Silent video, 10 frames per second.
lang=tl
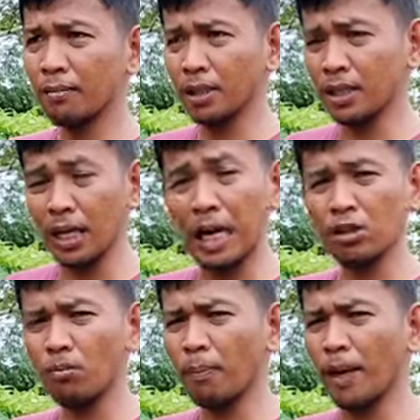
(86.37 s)
basin ang
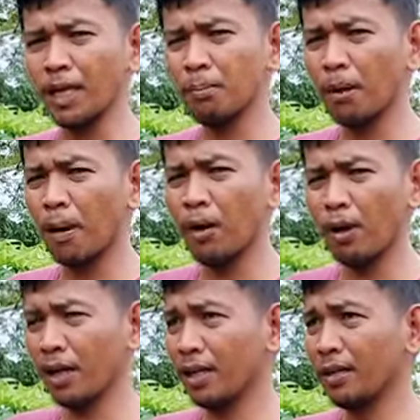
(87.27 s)
atong mapalit ba
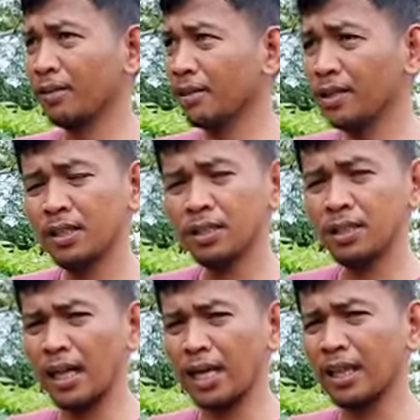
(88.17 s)
bawal kay si
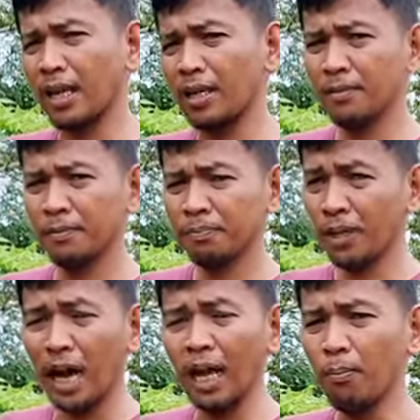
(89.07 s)
tatay
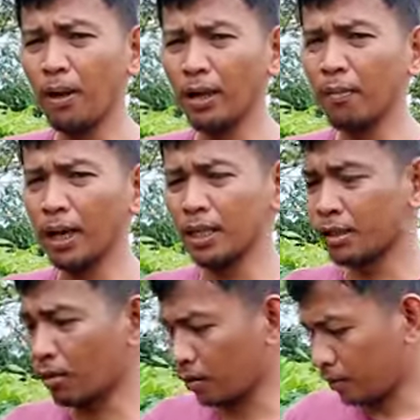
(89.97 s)
high blood ba
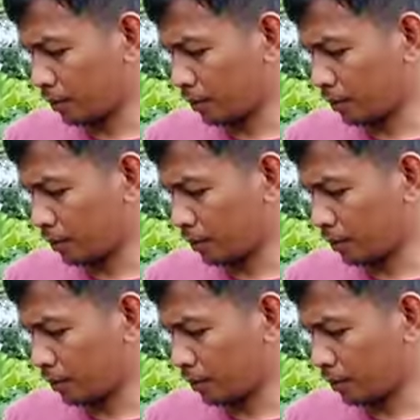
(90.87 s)
stroke